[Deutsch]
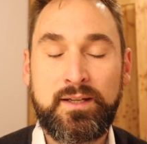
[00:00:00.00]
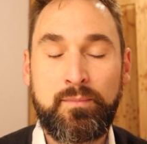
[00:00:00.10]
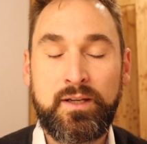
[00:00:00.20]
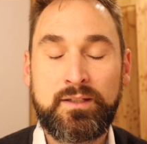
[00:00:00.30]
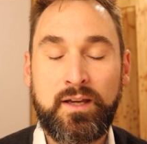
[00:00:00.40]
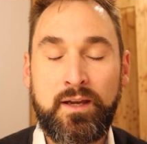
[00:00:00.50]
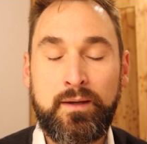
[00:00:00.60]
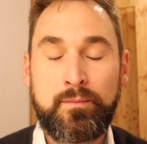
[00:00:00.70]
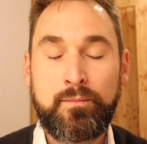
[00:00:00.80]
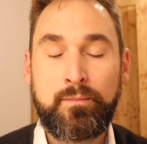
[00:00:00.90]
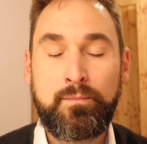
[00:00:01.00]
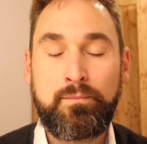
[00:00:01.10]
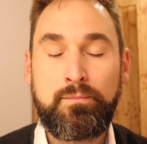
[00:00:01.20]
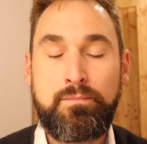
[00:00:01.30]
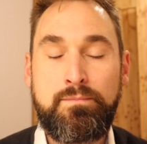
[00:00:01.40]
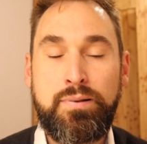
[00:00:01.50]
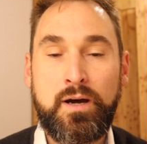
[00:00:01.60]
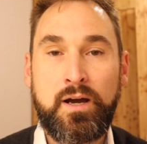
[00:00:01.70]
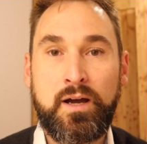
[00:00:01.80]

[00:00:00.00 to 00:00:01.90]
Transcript: nämlich B.